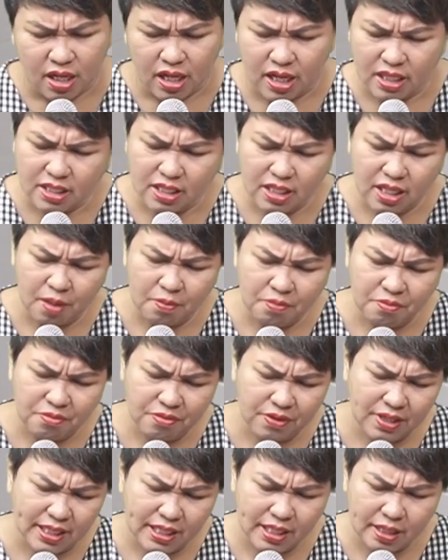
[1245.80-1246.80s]
Hanya dalam
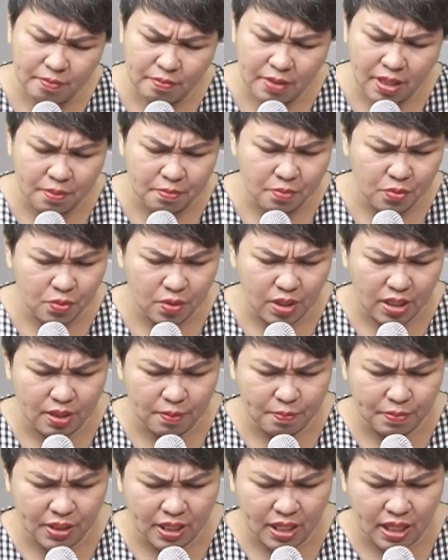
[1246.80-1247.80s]
firmanmu
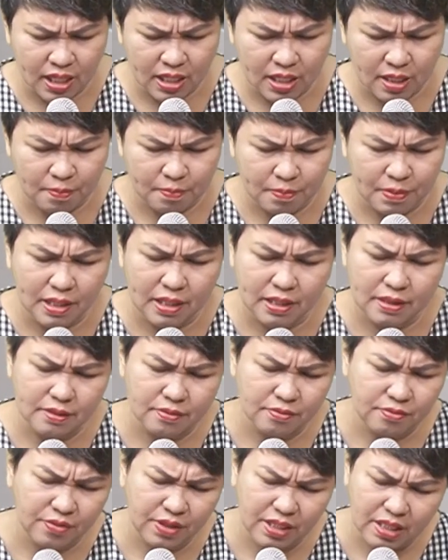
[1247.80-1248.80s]
ada
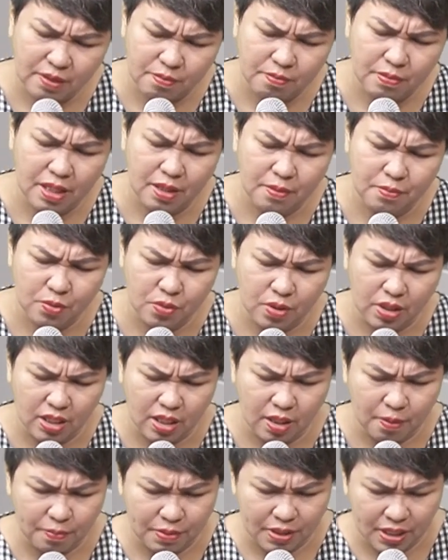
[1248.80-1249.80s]
pengharapan, firmanmu
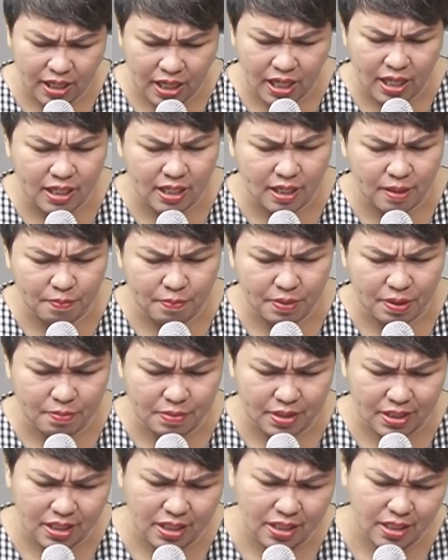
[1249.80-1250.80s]
adalah pengharapan
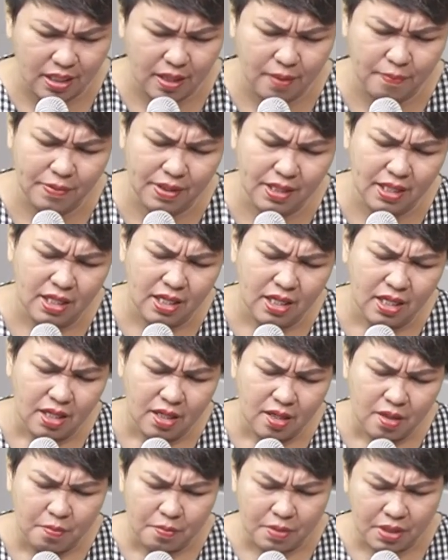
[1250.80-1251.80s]
bagi kami.
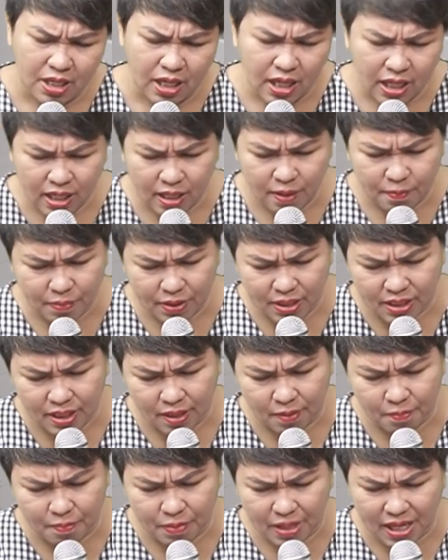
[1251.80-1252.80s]
Pengharapan
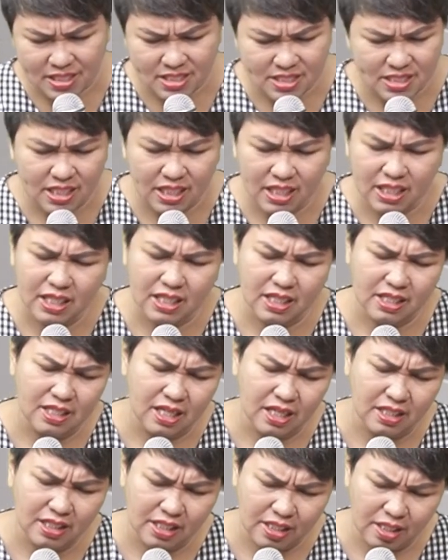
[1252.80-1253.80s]
yang pasti
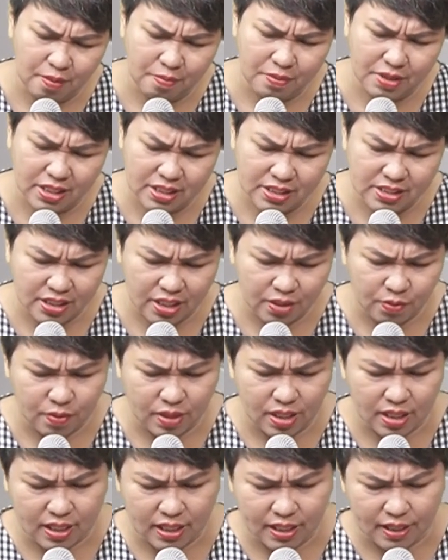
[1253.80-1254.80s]
dan tidak
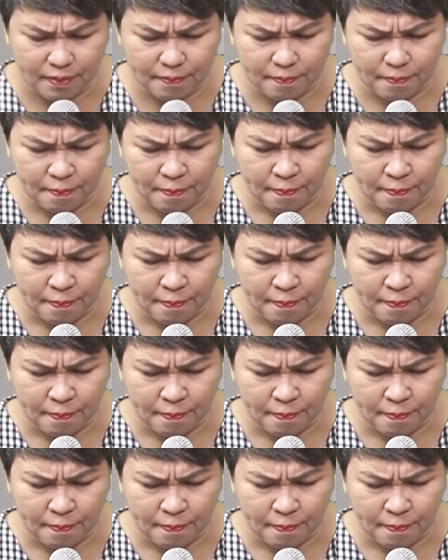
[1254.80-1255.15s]
mengecewakan.